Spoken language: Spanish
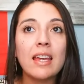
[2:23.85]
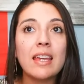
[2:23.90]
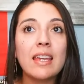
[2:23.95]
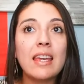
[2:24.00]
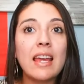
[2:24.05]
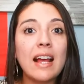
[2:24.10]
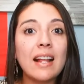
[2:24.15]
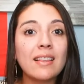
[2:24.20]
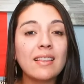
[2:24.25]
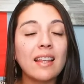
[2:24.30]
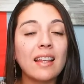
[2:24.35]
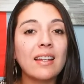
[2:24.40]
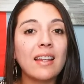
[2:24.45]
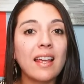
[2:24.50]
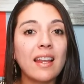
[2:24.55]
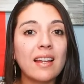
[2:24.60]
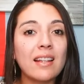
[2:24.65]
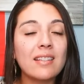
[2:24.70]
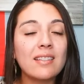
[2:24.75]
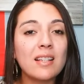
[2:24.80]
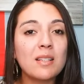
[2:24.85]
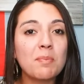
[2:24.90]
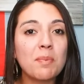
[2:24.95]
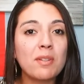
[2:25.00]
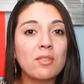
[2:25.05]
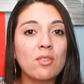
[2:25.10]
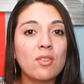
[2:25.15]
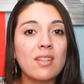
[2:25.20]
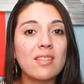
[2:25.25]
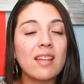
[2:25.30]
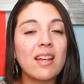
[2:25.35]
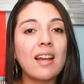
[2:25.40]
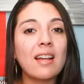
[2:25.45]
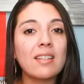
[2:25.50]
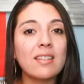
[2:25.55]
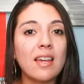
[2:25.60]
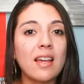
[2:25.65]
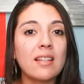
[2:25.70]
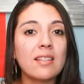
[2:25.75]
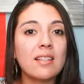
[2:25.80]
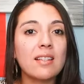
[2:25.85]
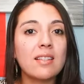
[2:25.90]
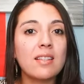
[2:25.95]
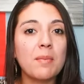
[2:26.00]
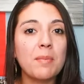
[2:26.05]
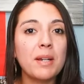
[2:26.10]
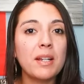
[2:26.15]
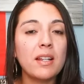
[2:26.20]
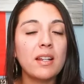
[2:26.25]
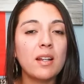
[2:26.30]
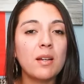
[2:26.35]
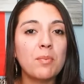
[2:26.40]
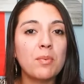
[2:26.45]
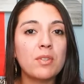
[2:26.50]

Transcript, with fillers: Y al tener estas personas engañadas de esta manera,